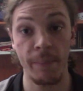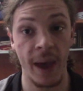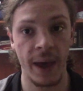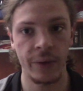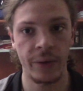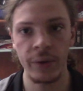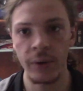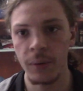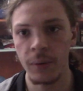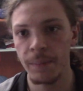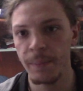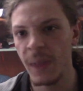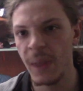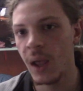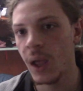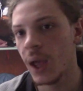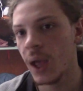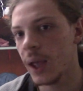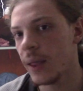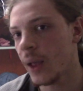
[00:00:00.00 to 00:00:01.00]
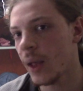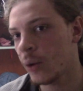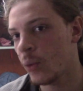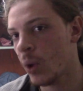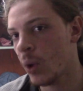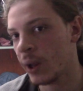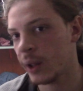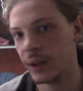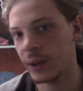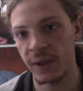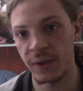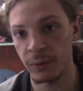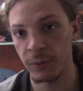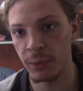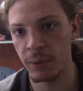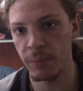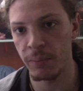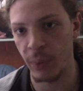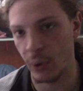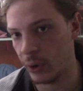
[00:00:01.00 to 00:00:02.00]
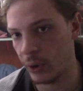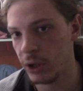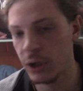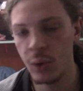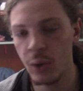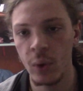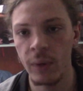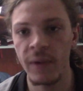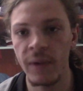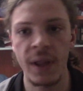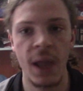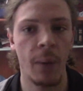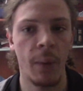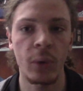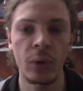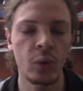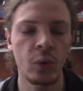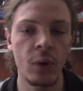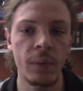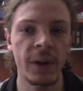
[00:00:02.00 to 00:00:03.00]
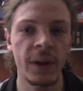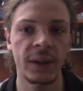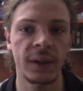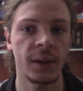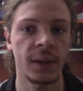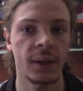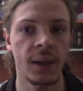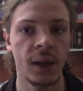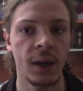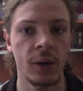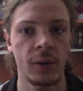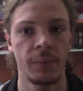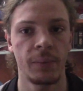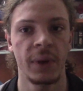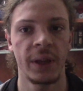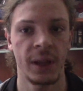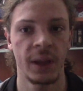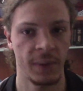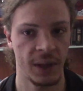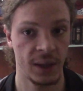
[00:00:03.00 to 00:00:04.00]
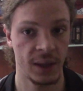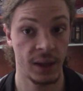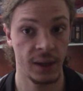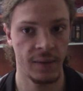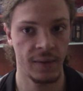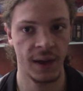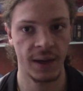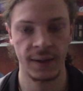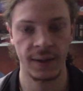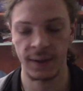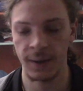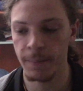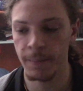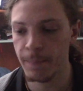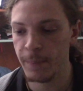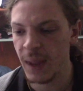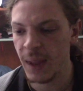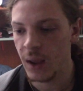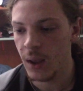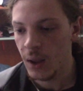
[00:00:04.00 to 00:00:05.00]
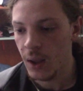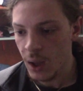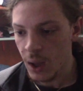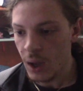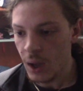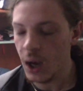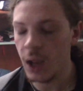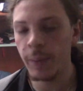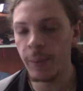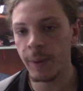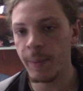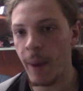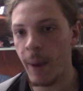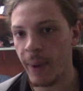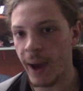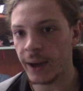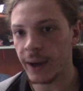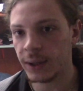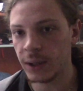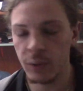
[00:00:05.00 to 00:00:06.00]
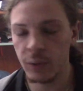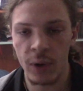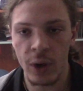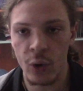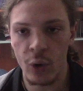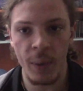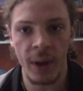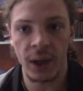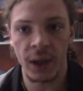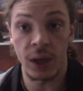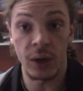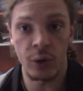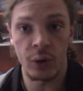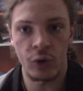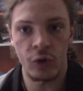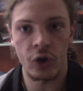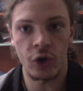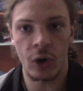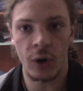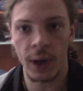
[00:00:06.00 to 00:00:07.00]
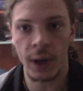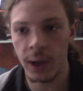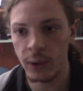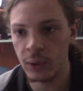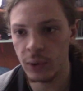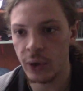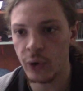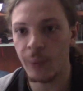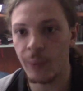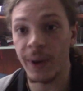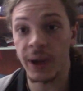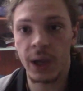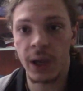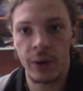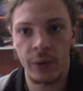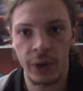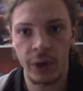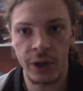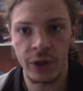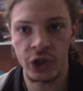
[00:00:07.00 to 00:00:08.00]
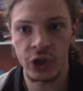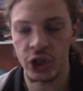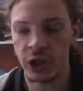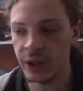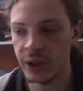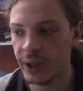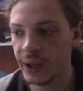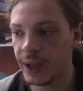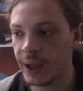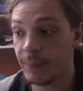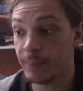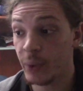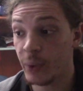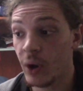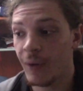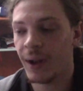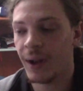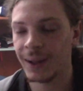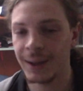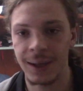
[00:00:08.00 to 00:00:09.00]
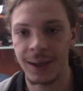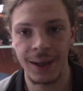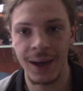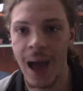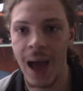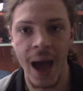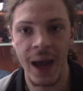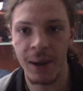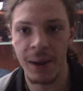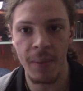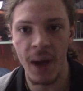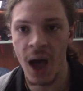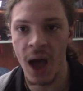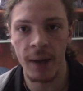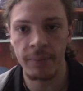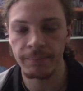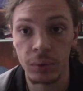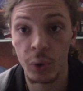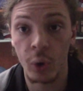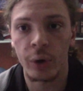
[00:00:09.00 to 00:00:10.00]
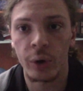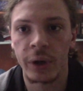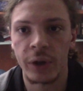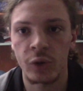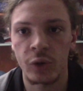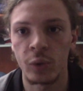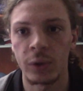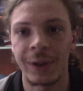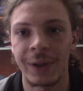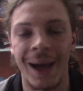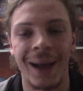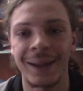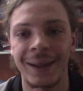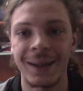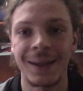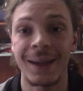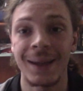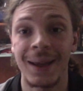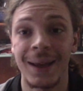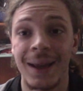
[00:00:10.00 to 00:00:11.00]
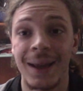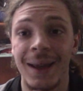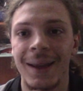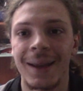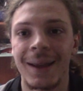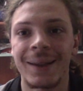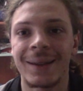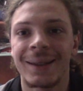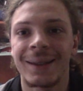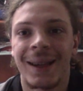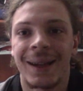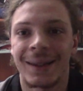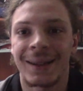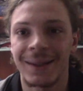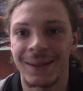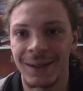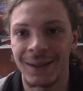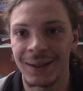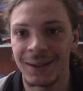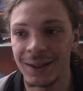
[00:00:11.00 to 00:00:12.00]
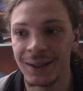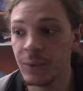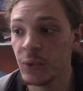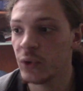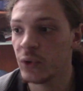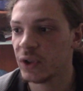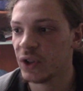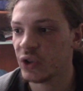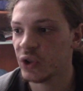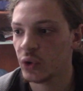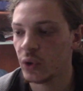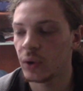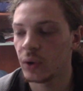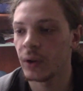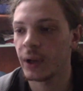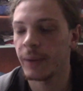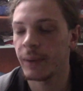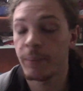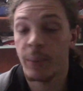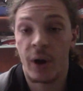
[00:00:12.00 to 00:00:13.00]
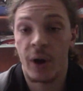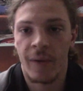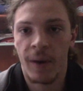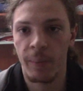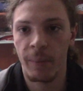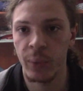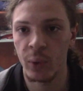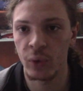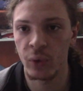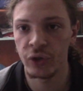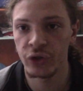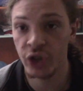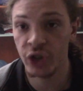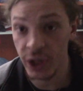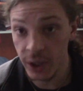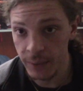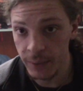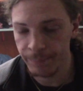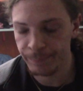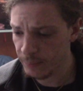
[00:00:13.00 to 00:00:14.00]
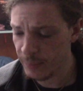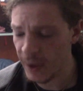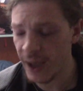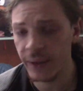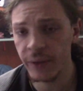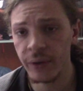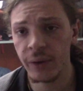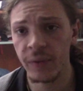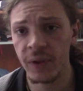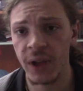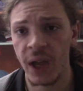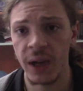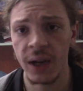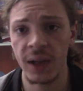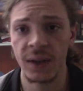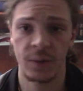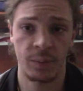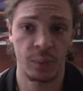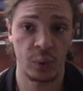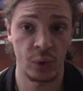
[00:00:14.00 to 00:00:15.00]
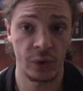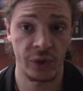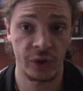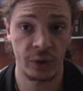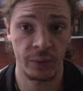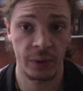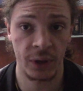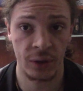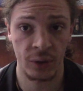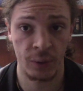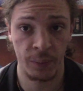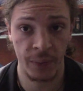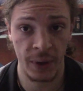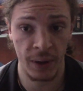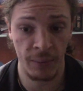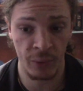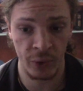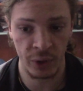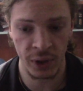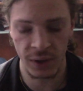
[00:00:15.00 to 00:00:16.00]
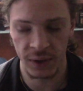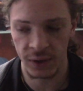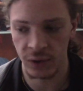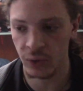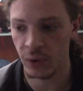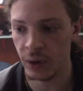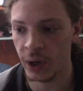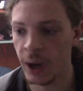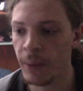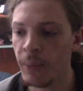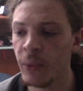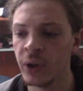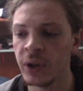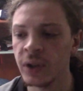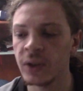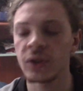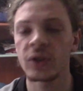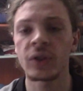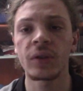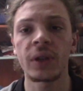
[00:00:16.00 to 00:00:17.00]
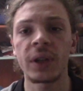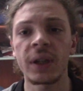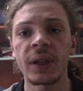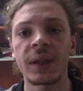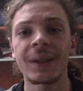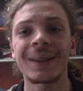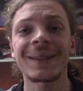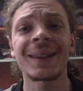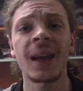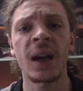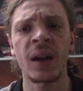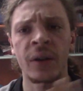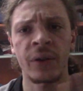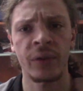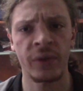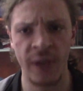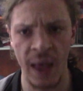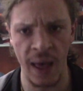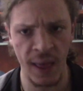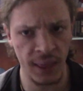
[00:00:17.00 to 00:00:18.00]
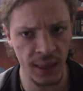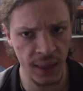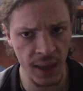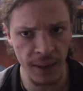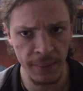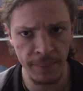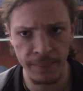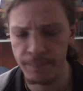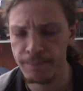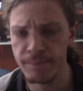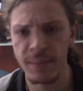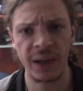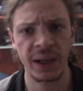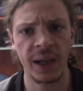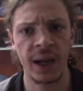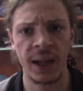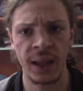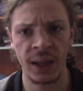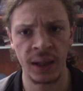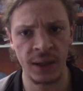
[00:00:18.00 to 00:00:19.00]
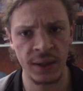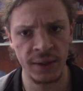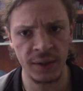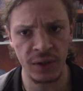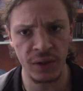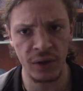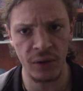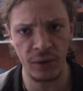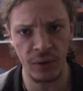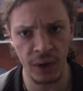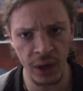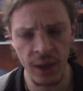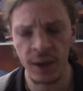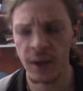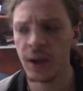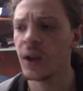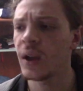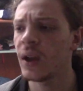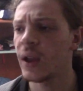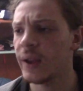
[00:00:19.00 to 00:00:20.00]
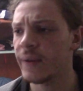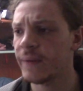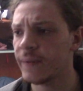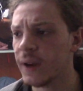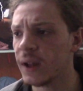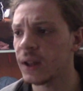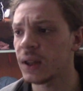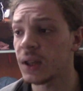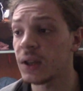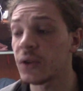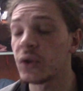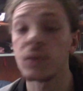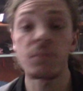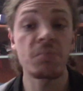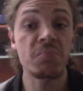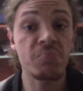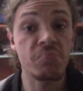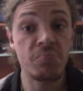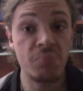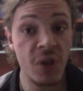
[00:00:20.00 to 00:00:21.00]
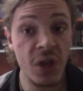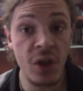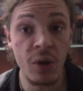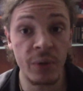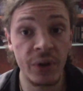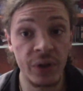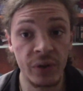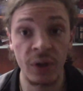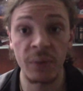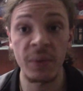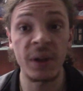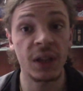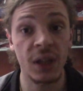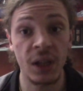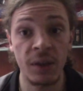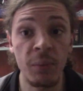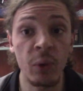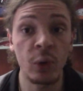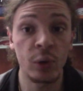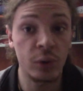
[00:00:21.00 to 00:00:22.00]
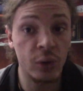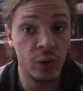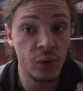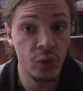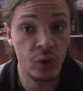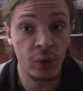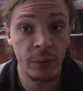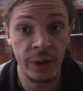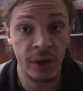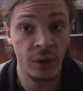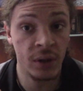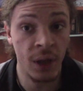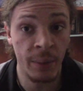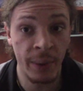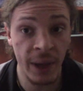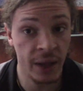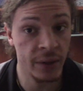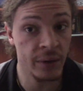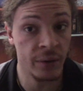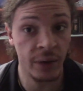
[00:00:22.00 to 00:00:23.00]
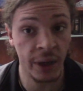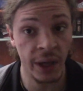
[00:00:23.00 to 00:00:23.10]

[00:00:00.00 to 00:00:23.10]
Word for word: Pedro, e dal quarantesimo in poi, in cui vediamo due partite completamente diverse. La prima parte, una Roma che non gioca, una Roma che non incide, che prova a tirare ma con risultati scarsissimi, un Sassuolo che prova a pungere, Pedro viene espulso per doppia ammunizione, ammunizioni sacrosante, per carità del Signore, infatti io personalmente molto stupito da Petro